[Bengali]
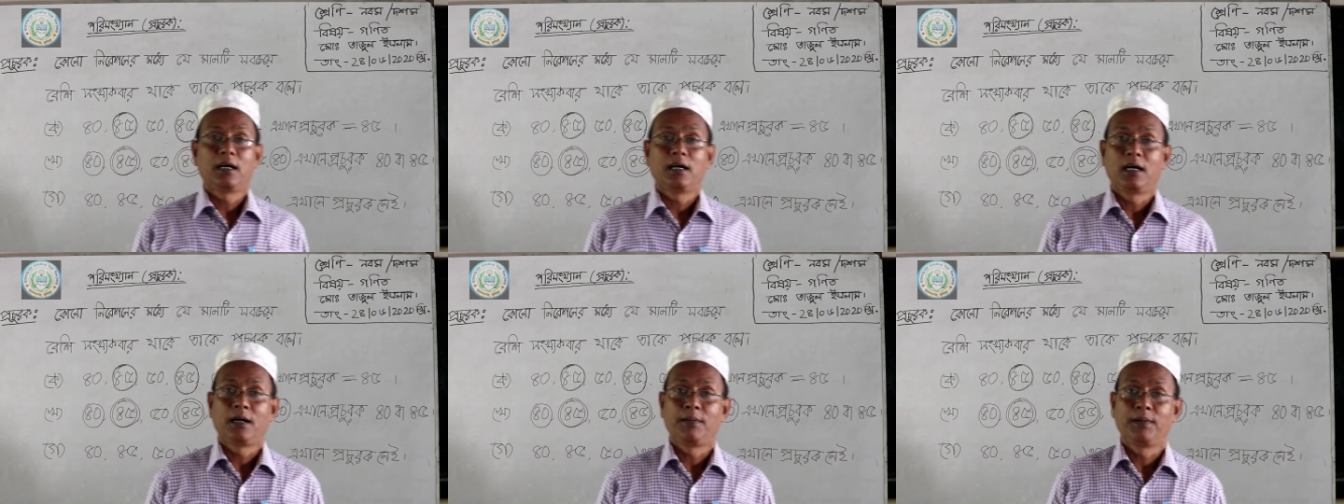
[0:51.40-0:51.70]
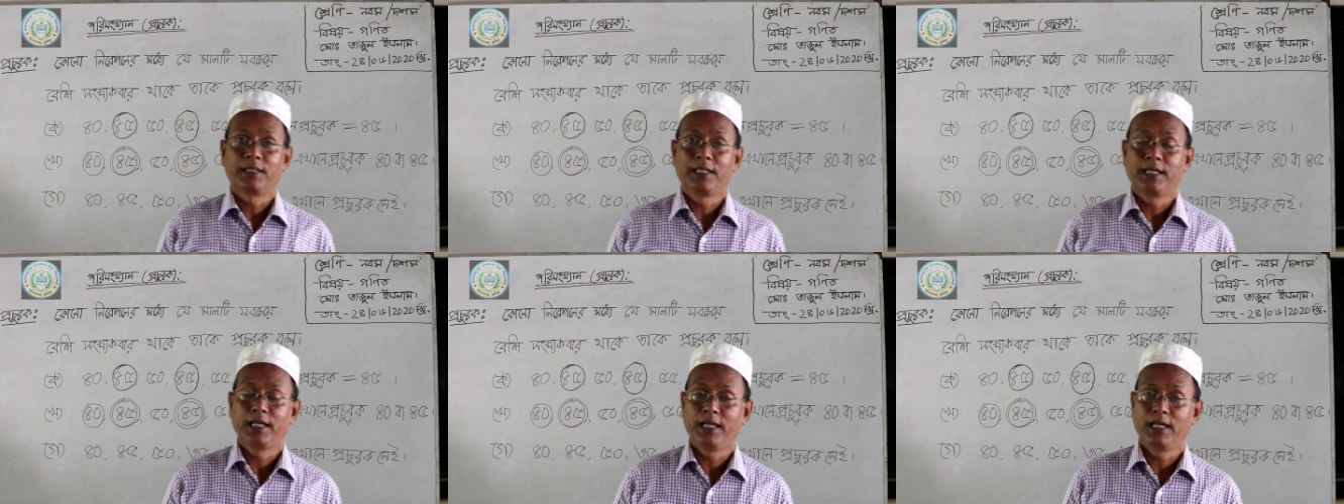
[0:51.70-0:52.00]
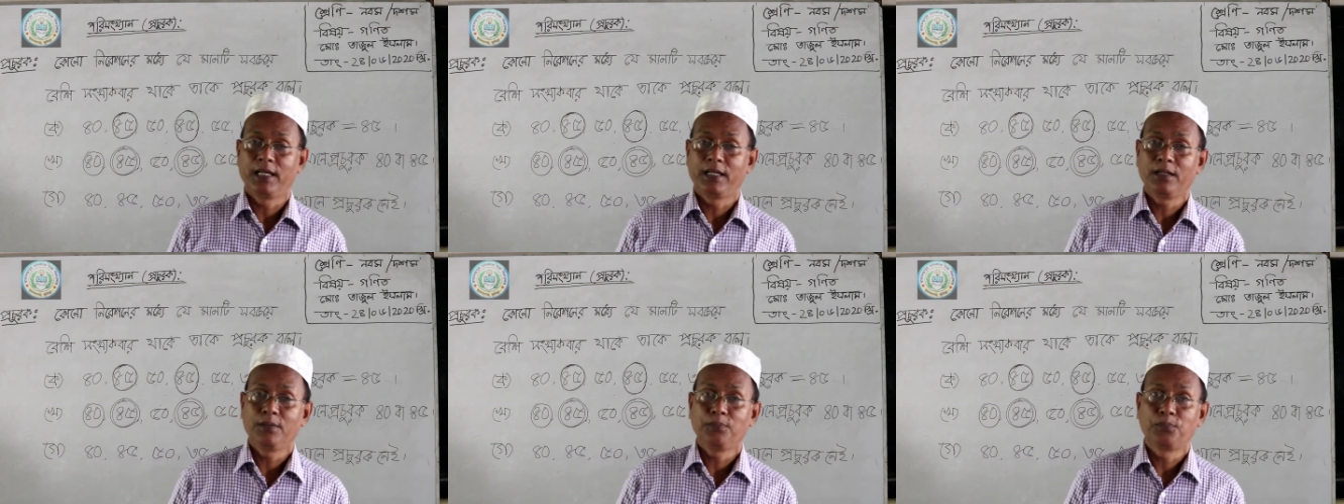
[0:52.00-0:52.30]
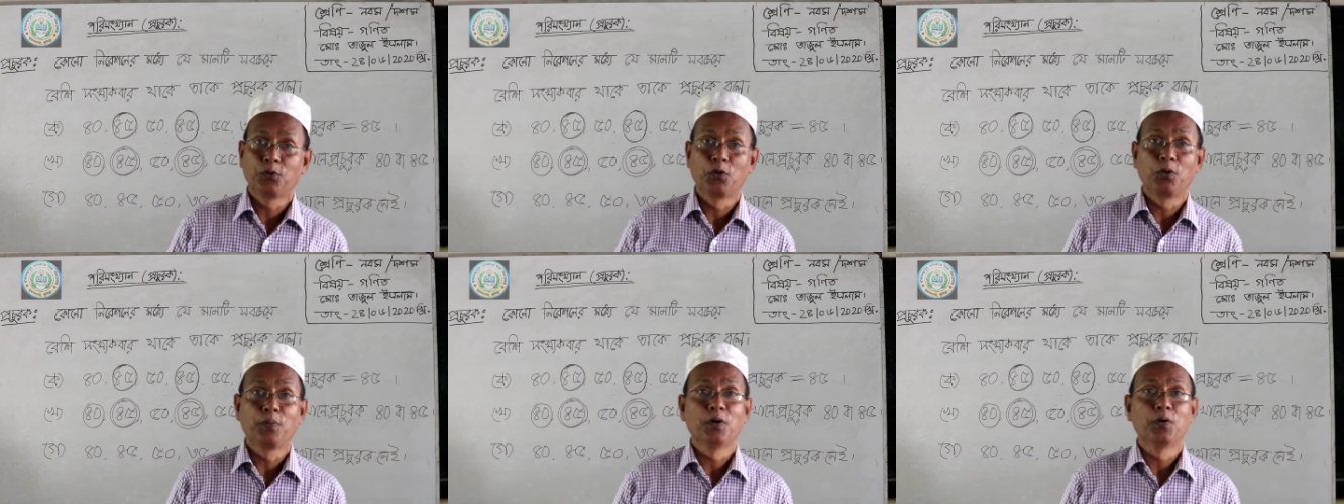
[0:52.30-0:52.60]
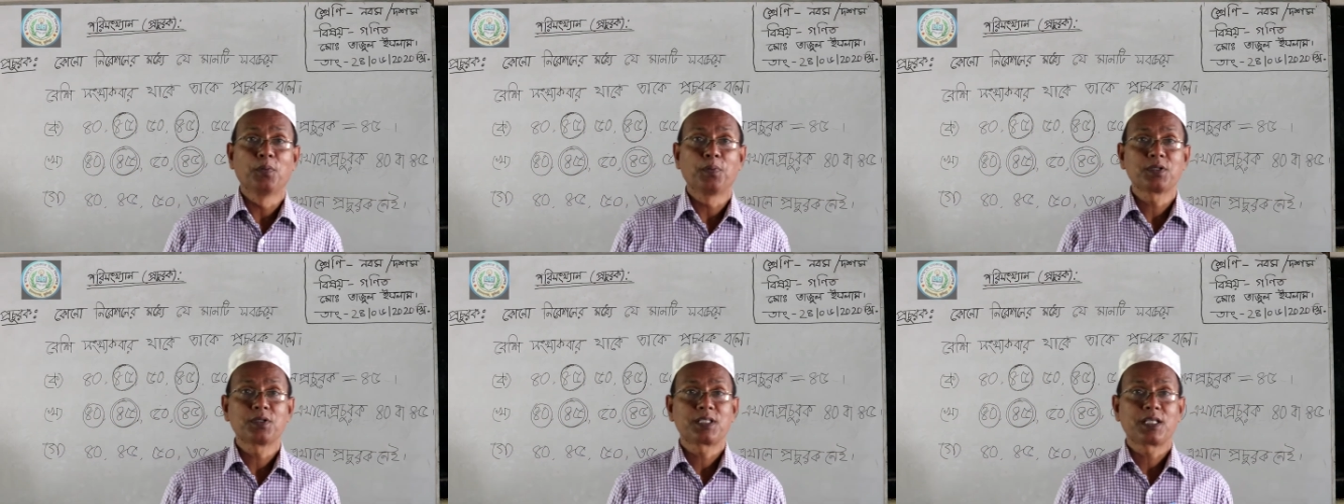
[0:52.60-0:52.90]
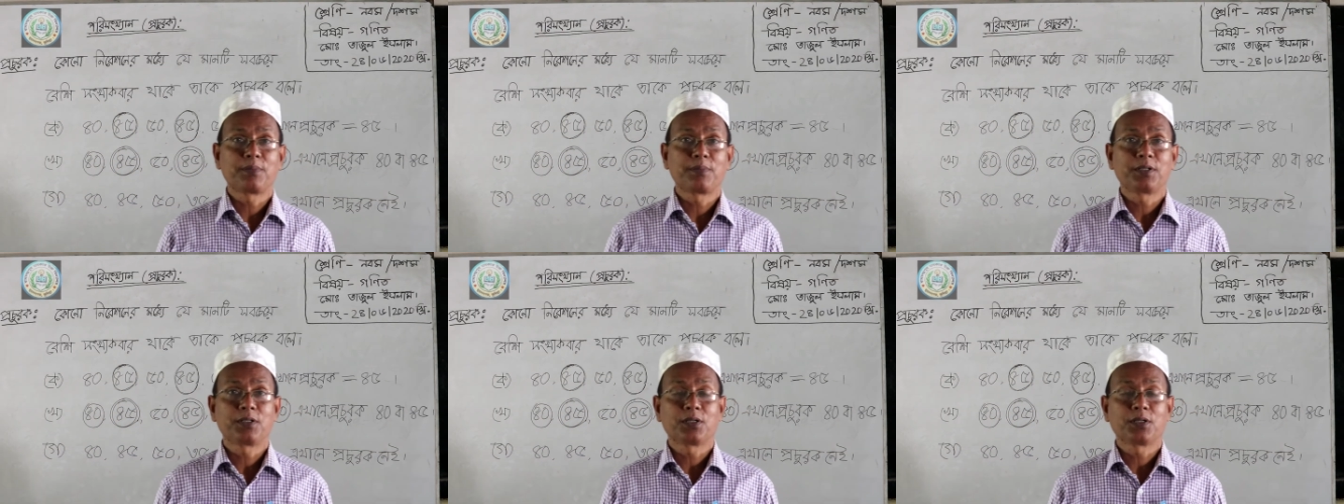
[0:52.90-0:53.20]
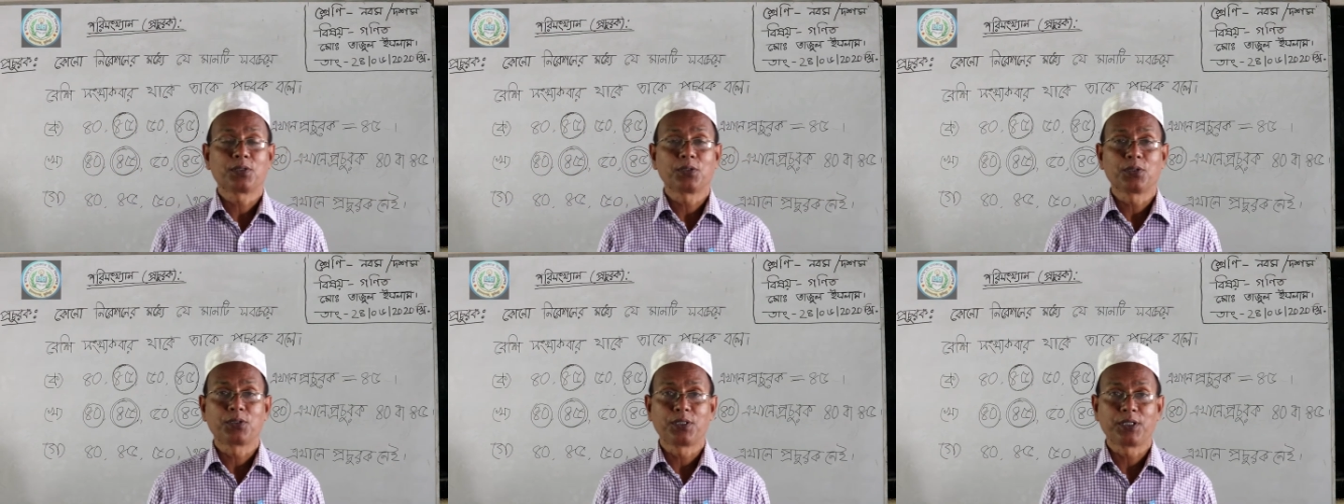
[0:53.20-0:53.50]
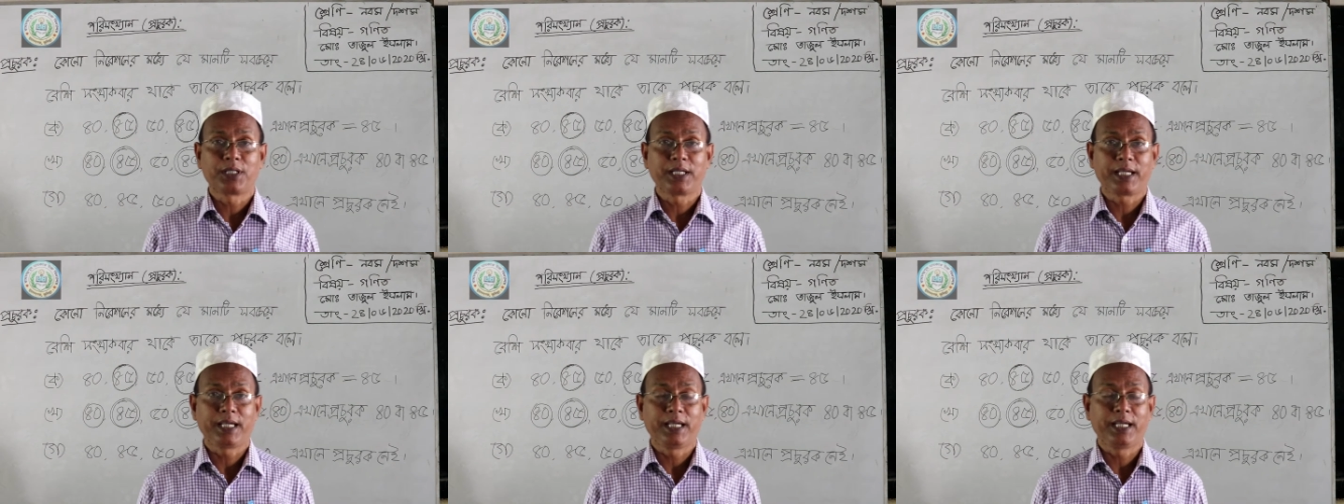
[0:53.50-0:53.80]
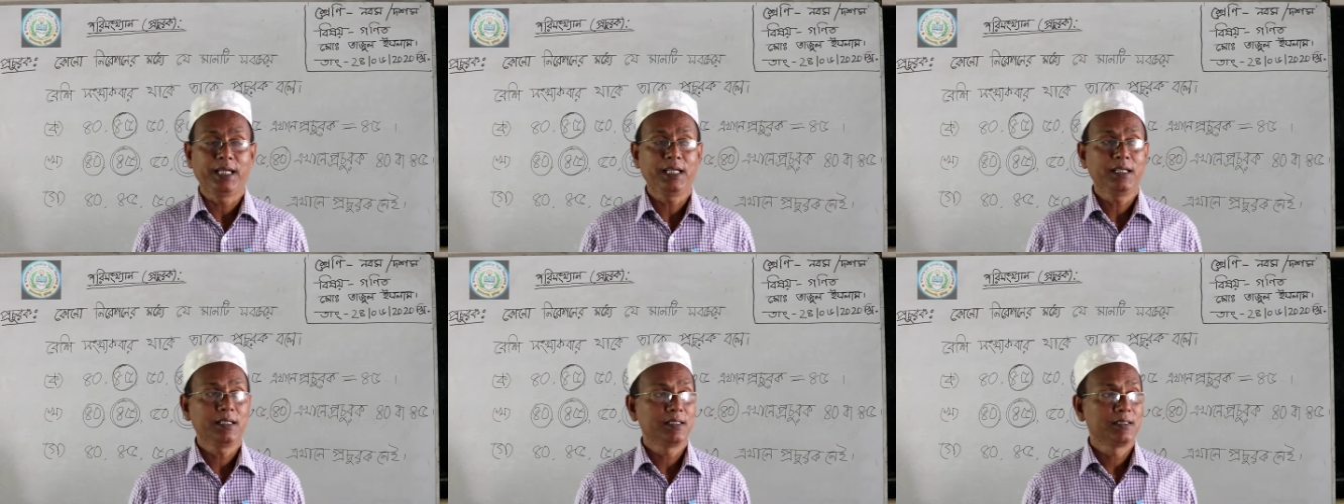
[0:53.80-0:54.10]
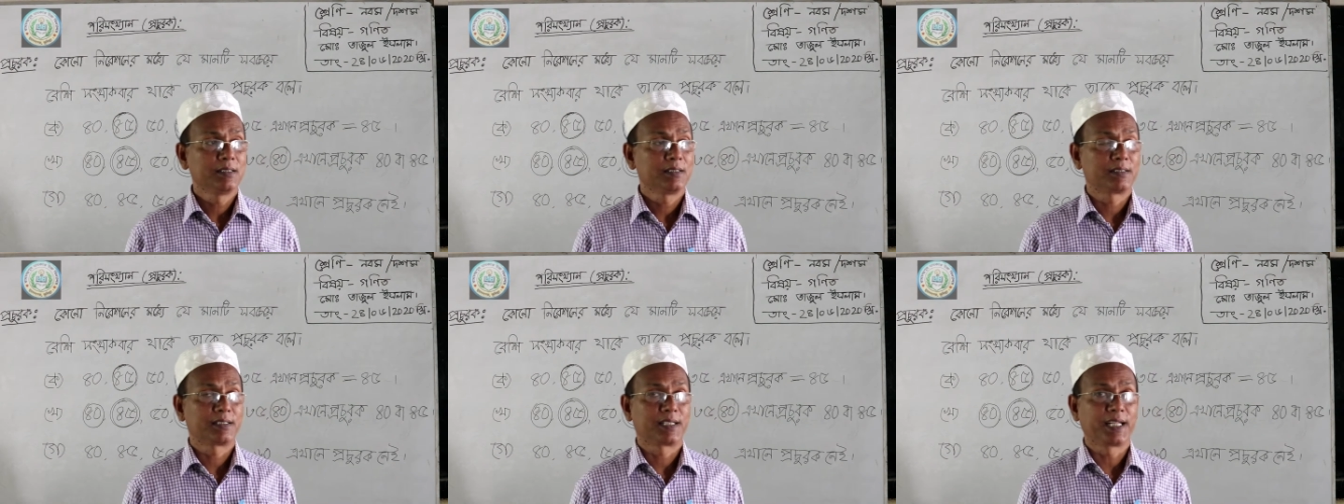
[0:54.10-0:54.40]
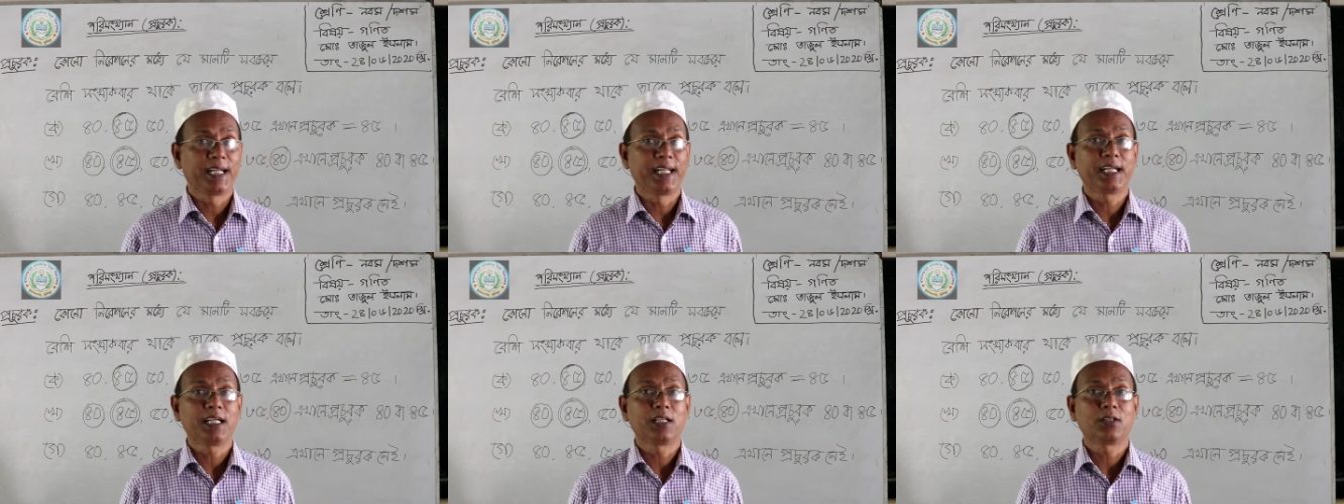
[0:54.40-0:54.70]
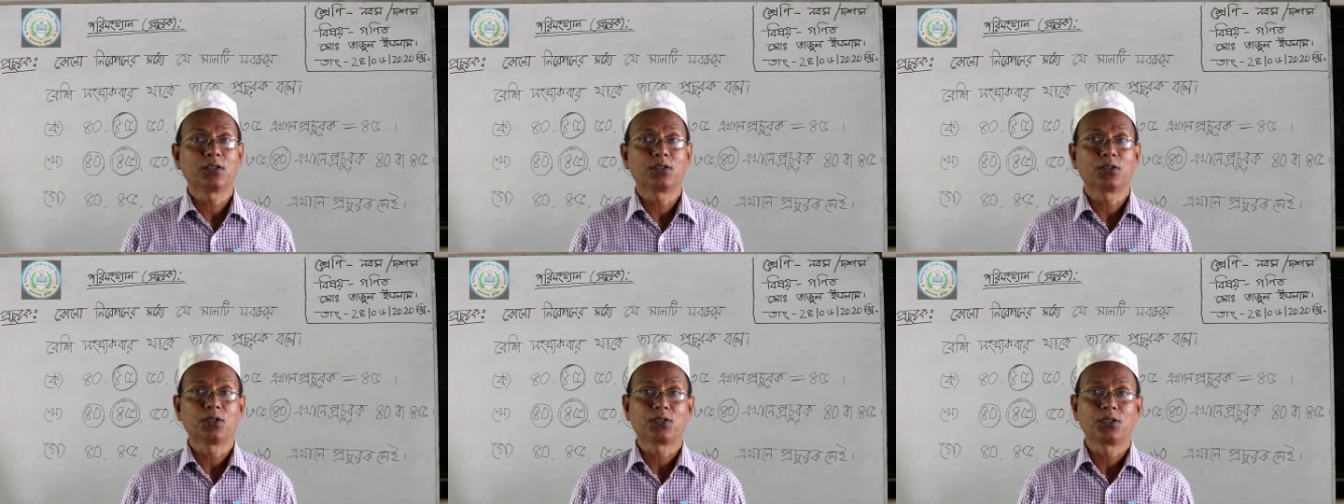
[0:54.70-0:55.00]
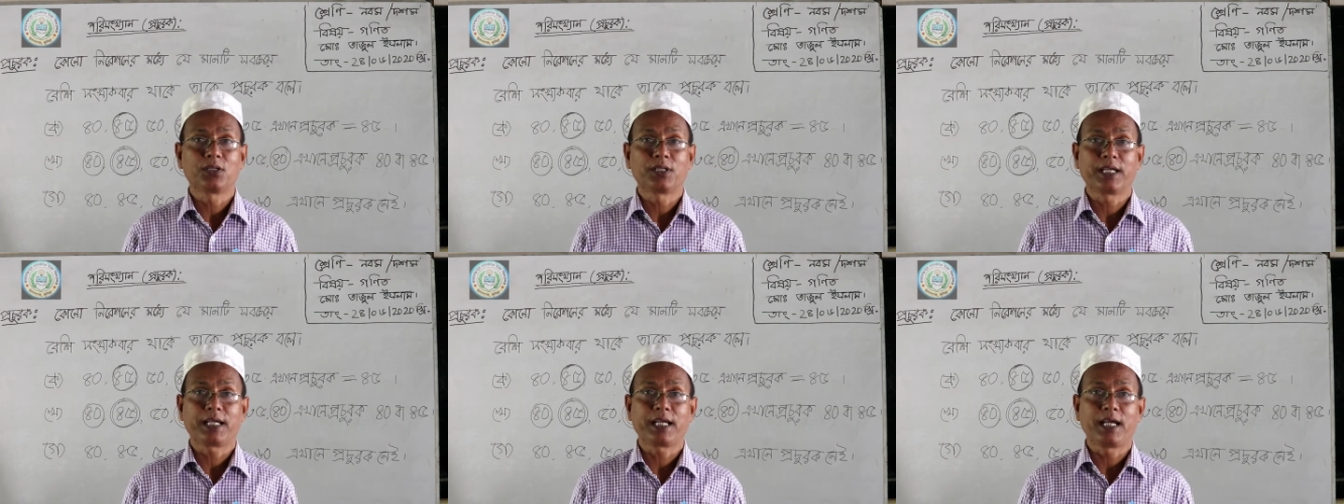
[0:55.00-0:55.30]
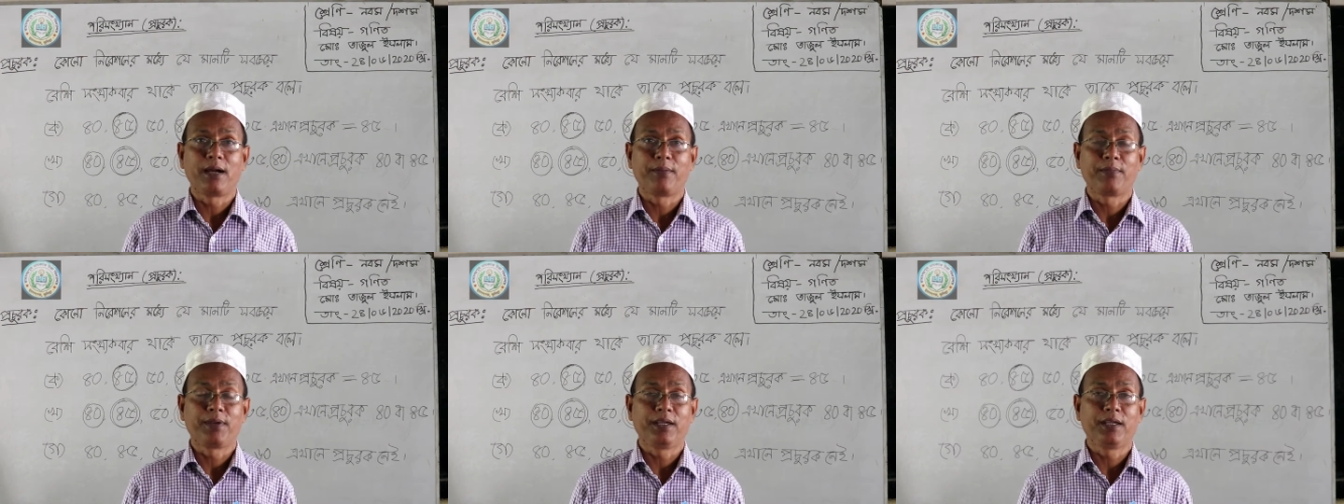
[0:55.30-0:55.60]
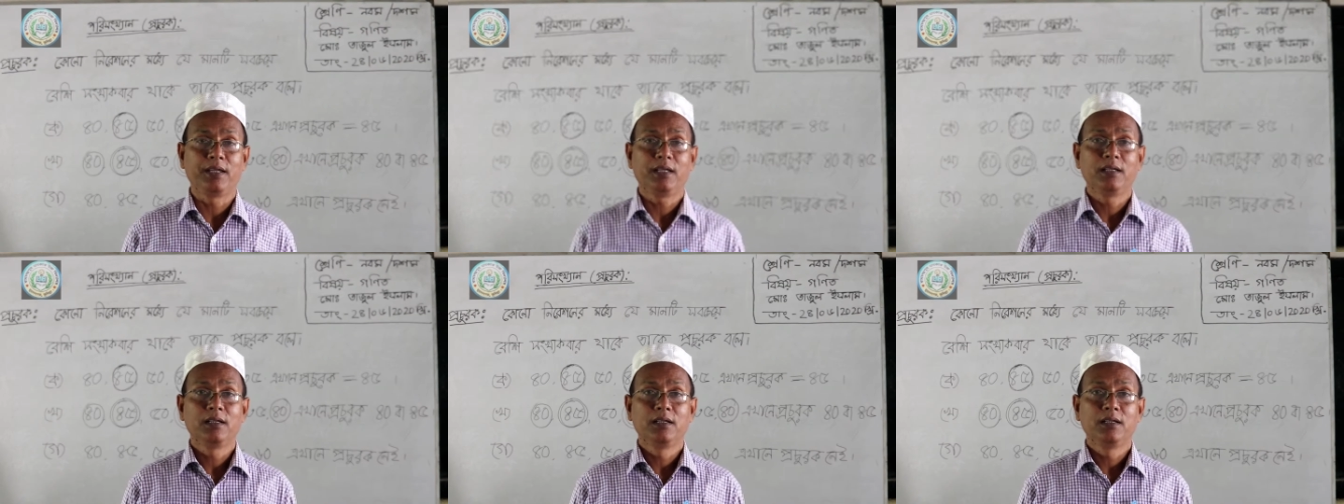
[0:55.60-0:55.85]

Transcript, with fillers: আমাদের পূর্বে উপস্থাপিত তথ্য থেকে শ্রেণীকৃত তথ্য থেকে আমি